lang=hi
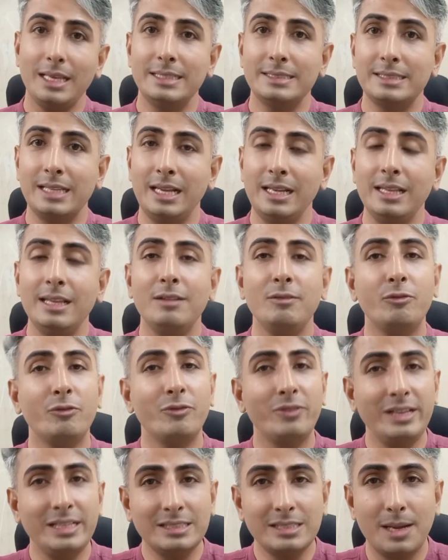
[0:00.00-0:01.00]
इसके लिए
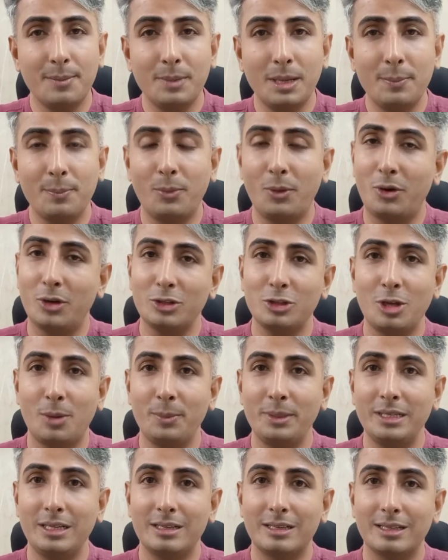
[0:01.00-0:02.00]
फीस हमने बहुत
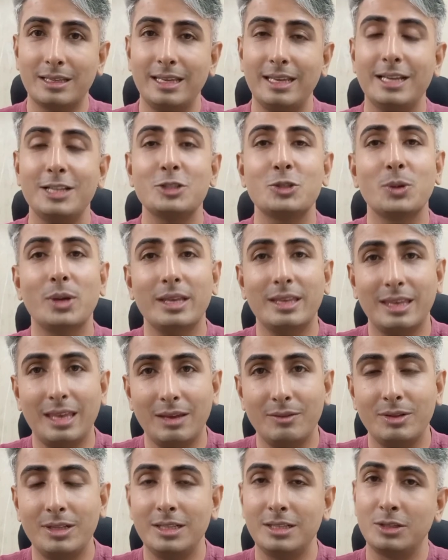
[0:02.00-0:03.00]
नॉमिनल रखी है जो है
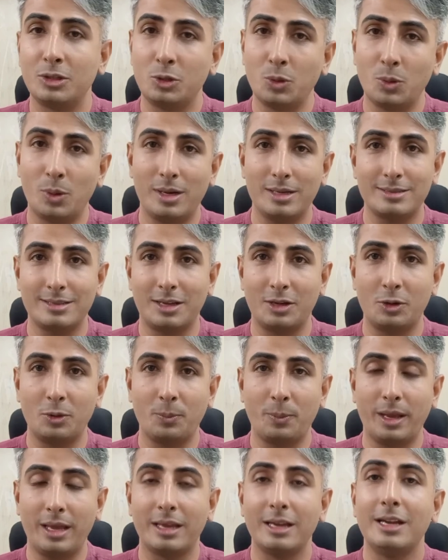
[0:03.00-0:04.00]
केवल दो हज़ार
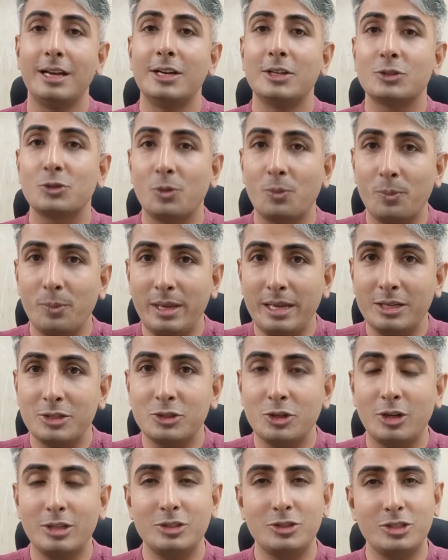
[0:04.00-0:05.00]
रुपए सो
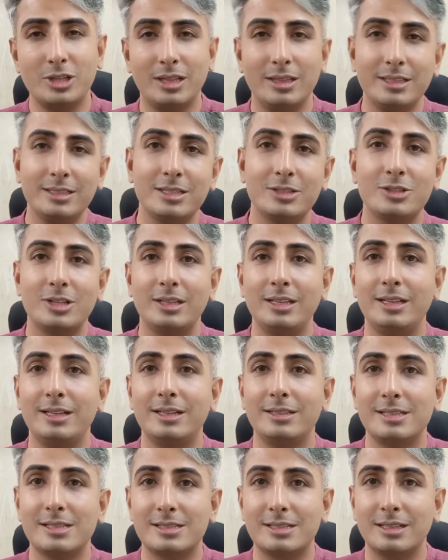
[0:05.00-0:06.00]
मेक श्योर जल्दी से
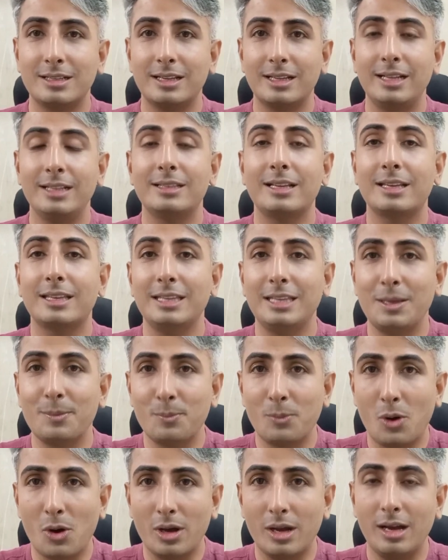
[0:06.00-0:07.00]
जल्दी रजिस्टर करें ताकि
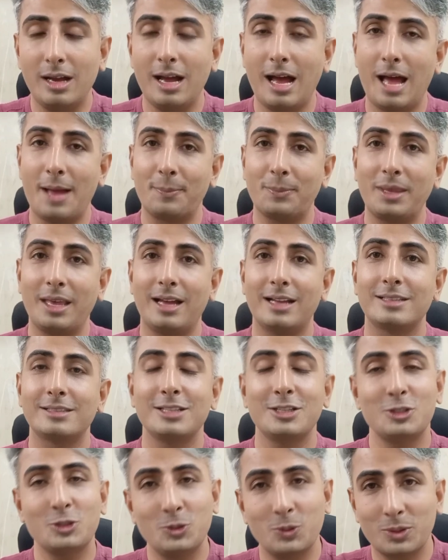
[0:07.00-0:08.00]
ये मौका आपके
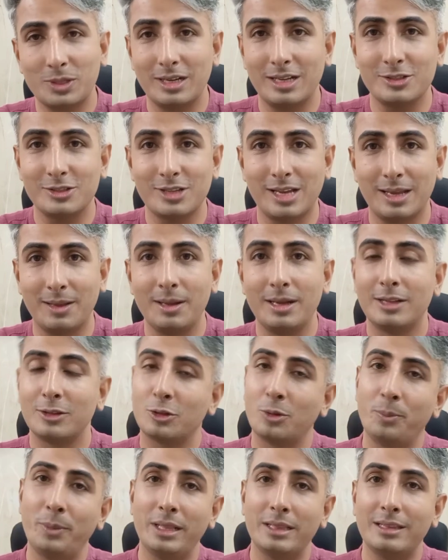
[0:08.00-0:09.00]
हाथ से छूट ना जाए
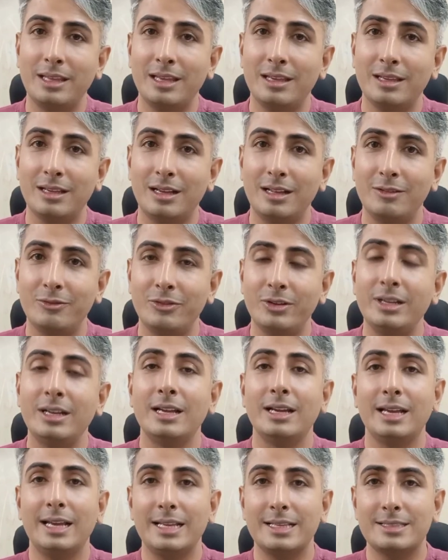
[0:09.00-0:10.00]
तो मिलते हैं कल
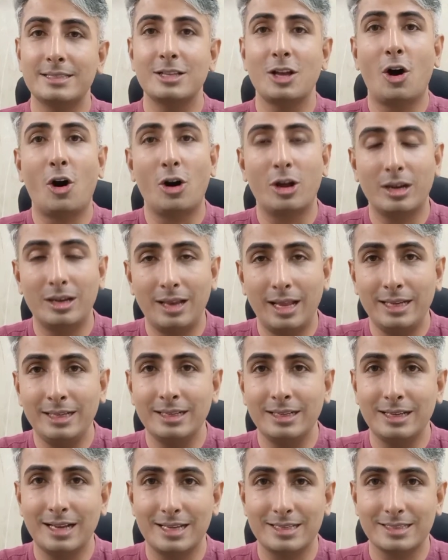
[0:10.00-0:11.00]
फिर इस
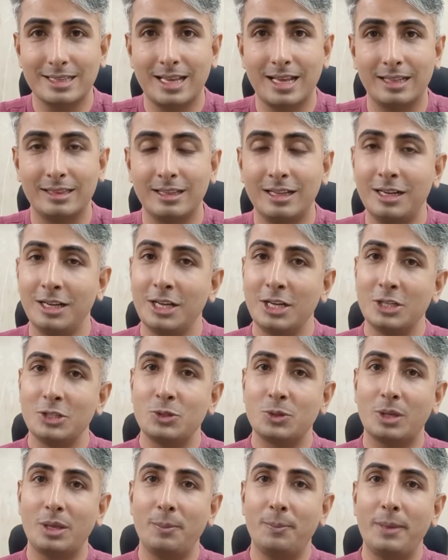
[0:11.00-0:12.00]
ऑनलाइन क्लास के अंदर
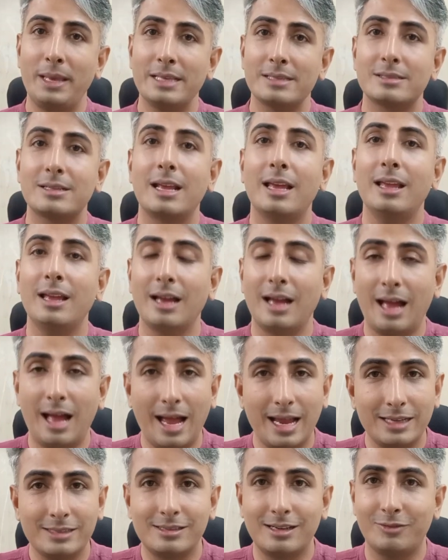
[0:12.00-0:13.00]
जो कि बेस्ड है
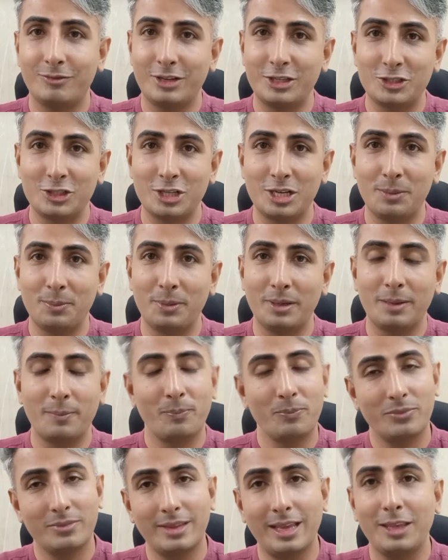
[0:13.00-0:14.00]
हाइड्रा फेशियल
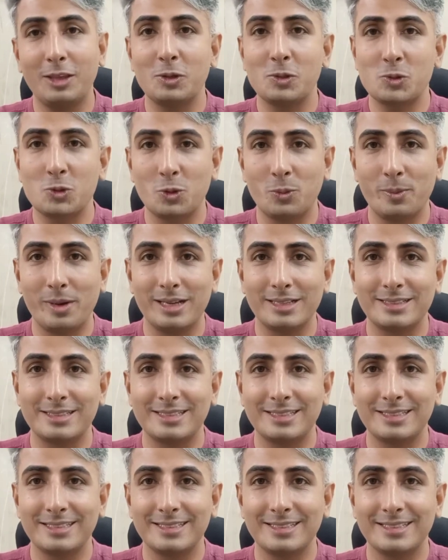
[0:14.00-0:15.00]
पर थैंक यू सो मच